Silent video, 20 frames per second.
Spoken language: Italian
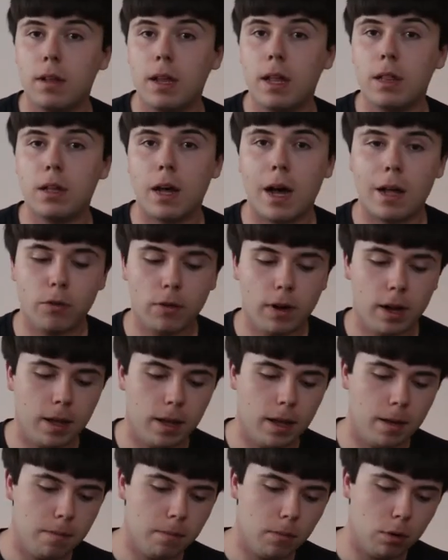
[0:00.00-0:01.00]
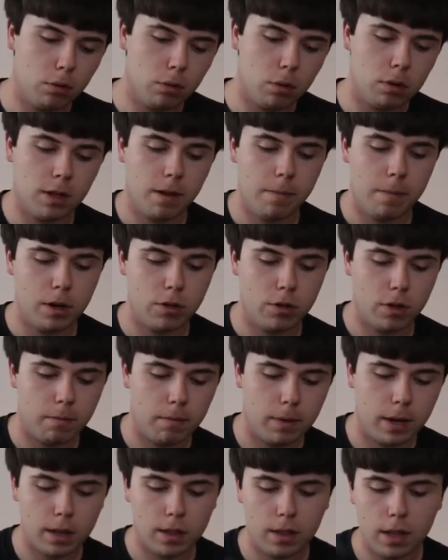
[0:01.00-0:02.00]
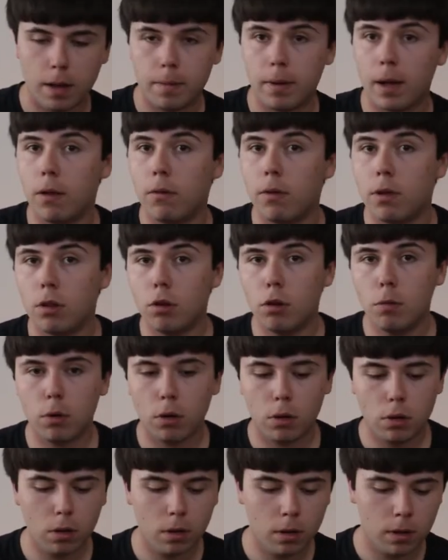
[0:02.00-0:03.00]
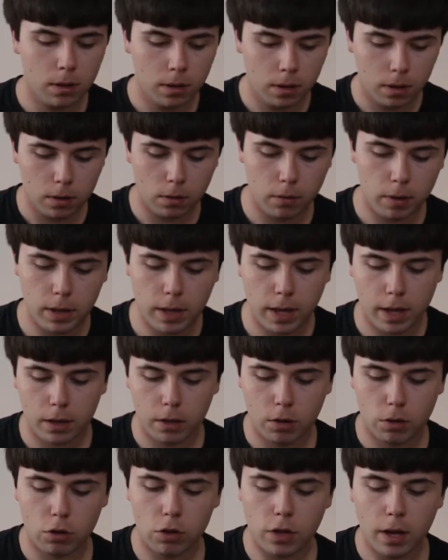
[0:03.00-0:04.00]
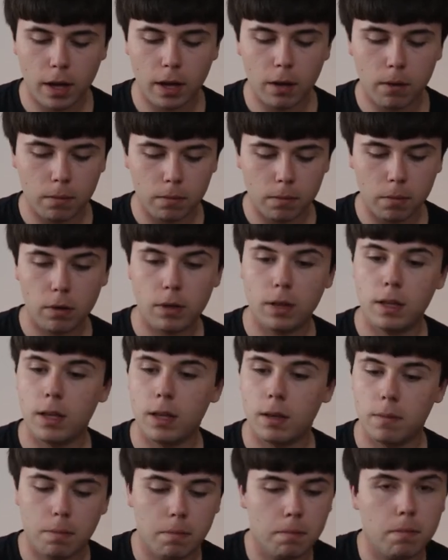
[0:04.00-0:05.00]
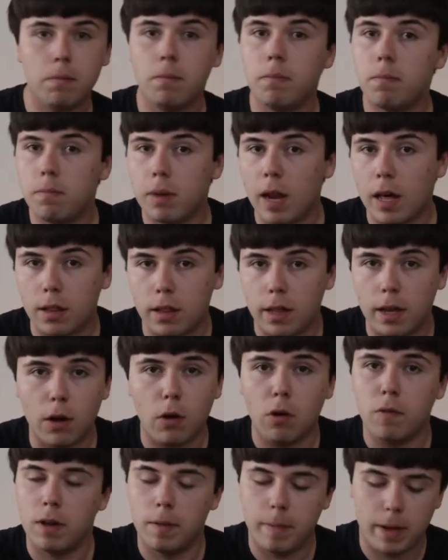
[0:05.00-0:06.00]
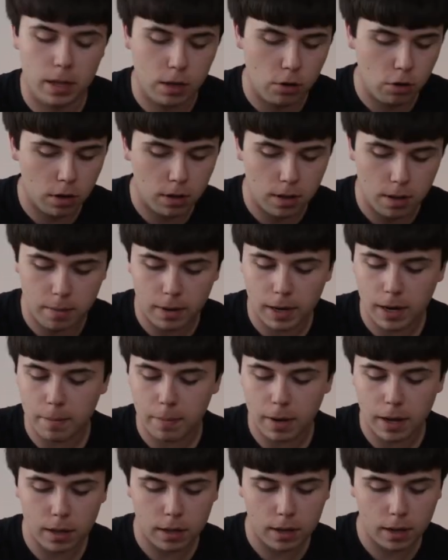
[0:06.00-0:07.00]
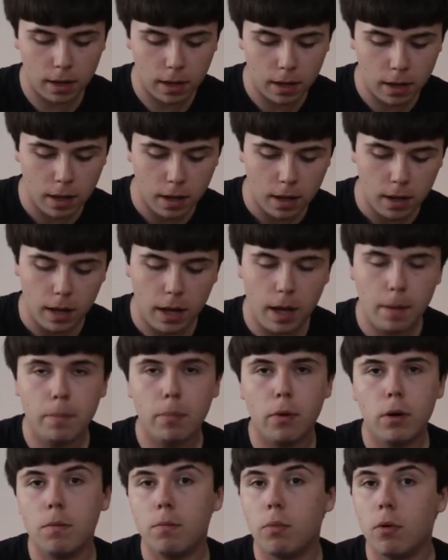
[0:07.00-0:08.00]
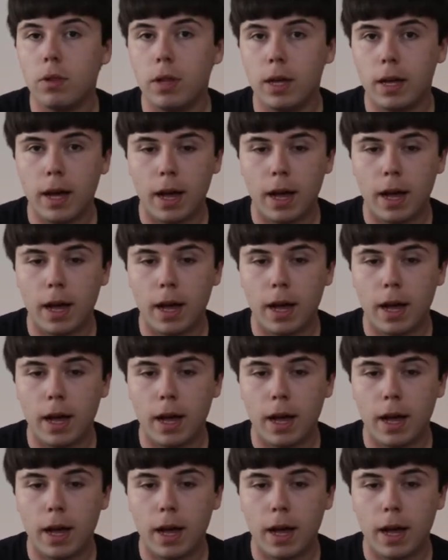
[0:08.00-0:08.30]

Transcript: La scatola è molto semplice, la si apre in questo modo, qui dentro c'è un po' di plastica, ovviamente c'è sempre la plastica, e poi un po' di